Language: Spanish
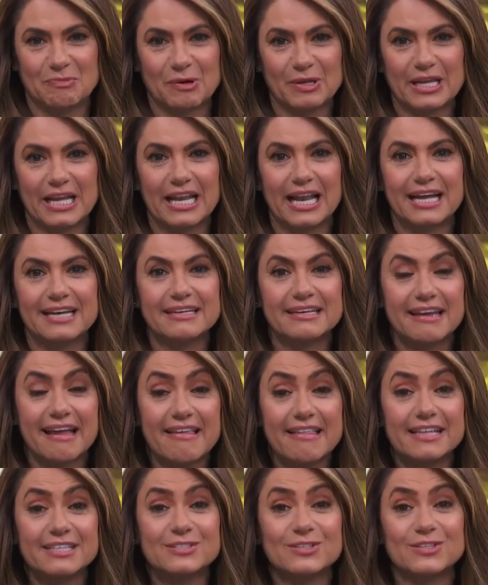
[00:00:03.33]
porque las
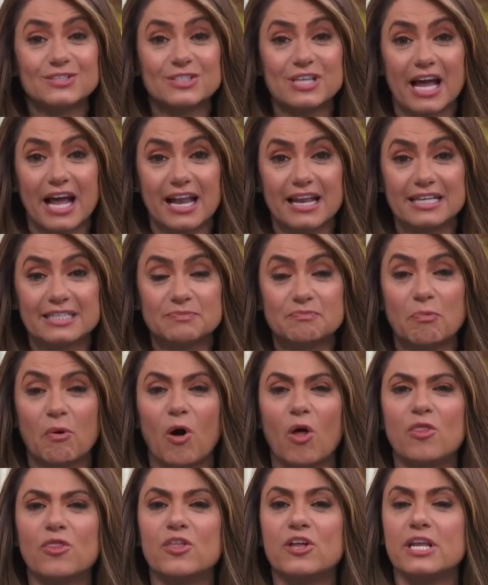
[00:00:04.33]
redes sociales
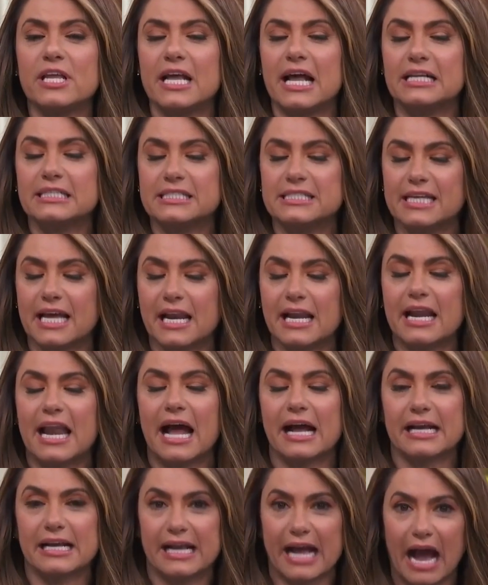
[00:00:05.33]
podrían ser
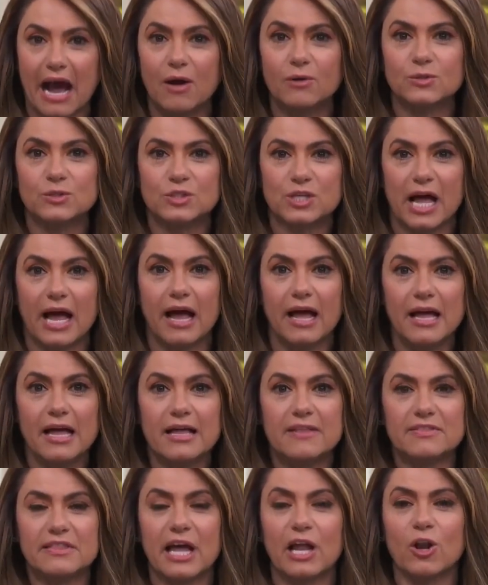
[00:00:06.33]
la causa
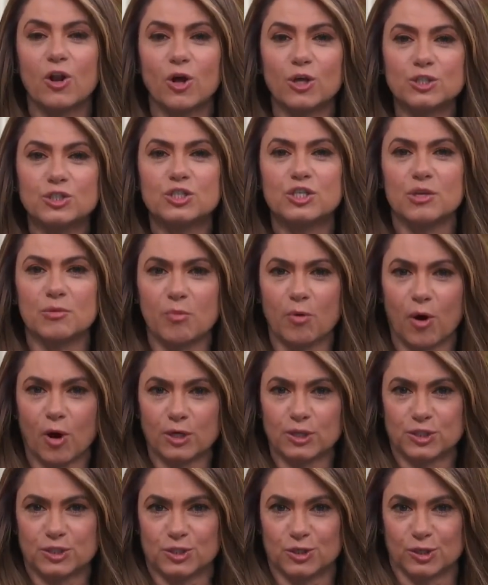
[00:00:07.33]
de los
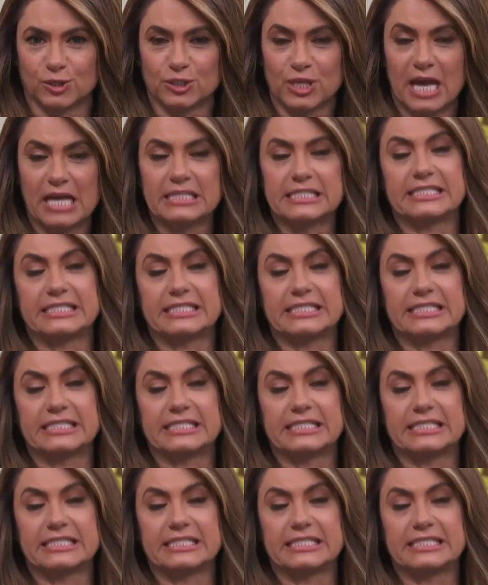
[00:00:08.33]
divorcios,